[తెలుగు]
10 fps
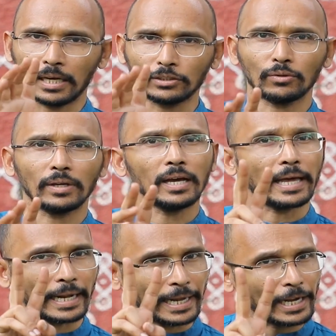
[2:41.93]
అది కూడా
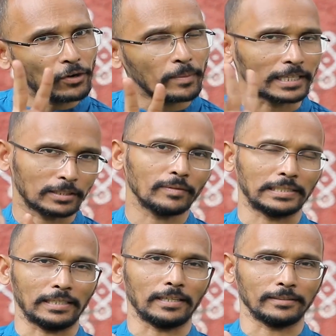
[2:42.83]
రెండు మాత్రమే
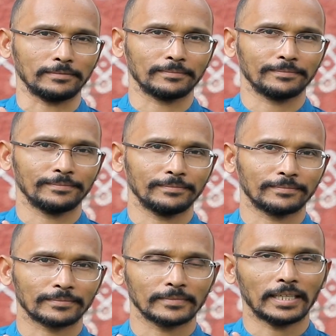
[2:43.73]
తినాలి
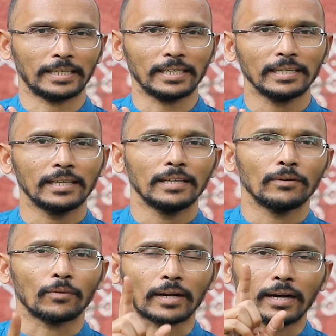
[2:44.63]
అంటే
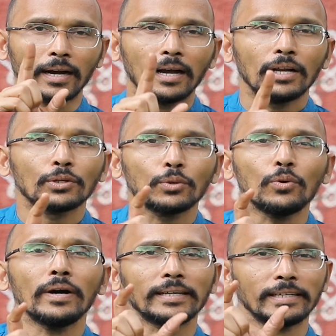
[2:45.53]
ఒక టూ
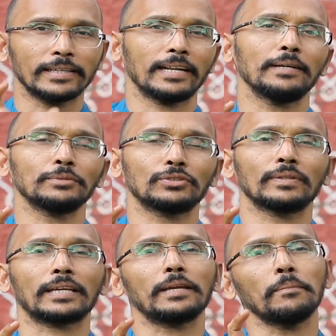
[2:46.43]
హండ్రెడ్ గ్రామ్స్
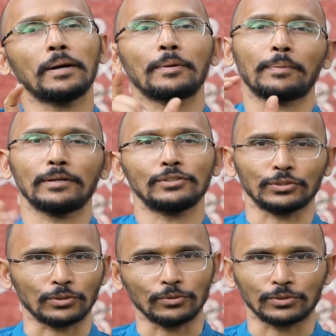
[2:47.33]
వరకు మామిడి పళ్ళు
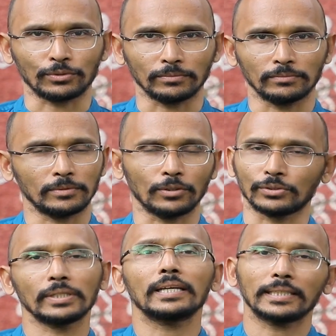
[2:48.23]
తీసుకోవచ్చు
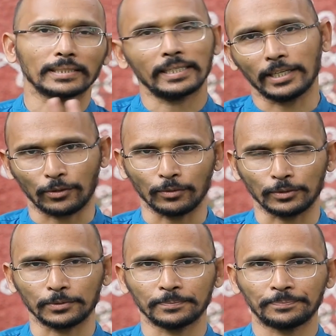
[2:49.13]
ఈరోజు ఇంకంతకన్నా ఎక్కువ
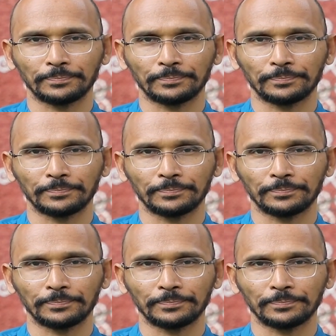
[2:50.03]
వద్దు